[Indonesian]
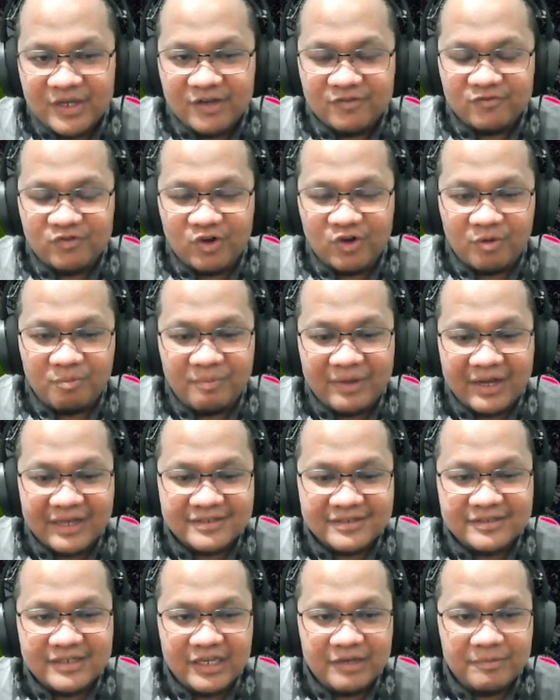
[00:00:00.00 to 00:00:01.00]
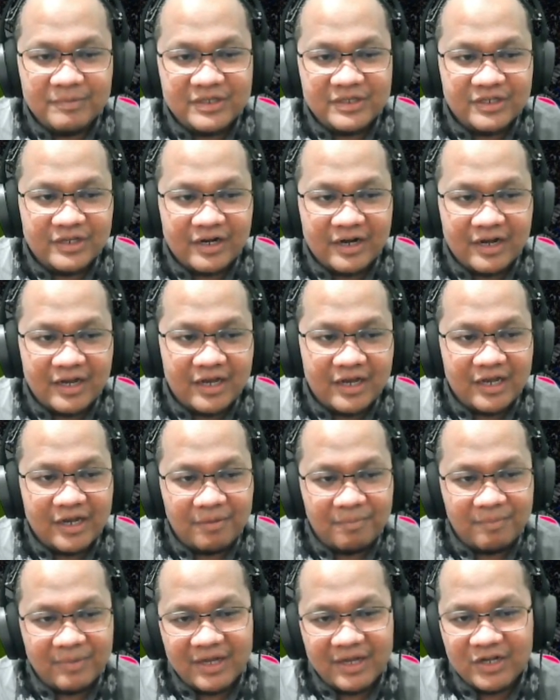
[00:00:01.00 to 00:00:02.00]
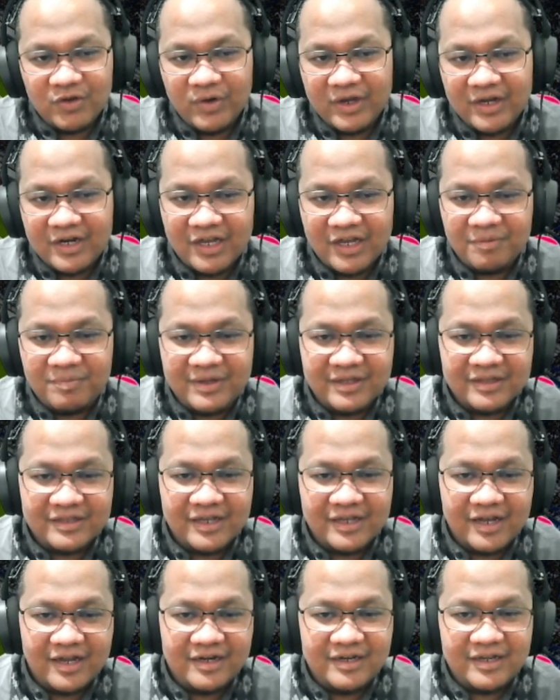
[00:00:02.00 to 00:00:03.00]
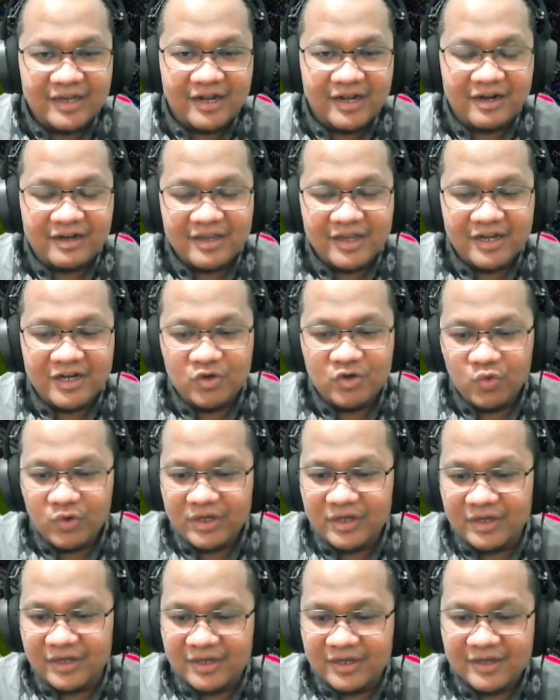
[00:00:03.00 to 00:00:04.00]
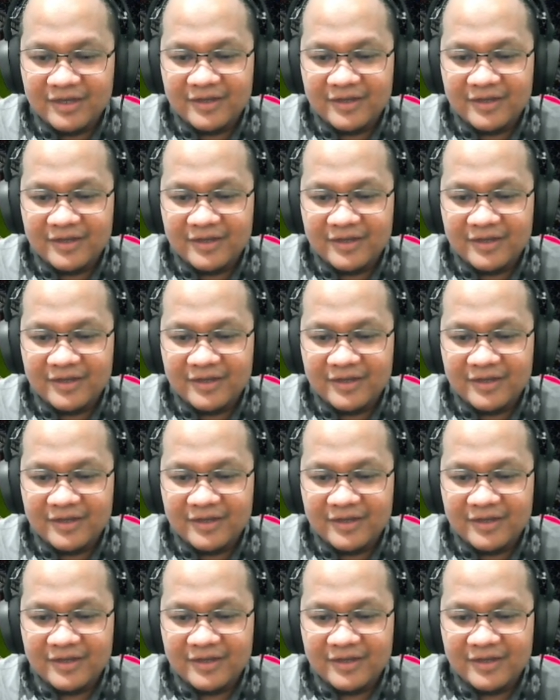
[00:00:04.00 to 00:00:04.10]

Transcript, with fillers: Formasi menyerang Madaweda Bintang Adi Adrian Dwi.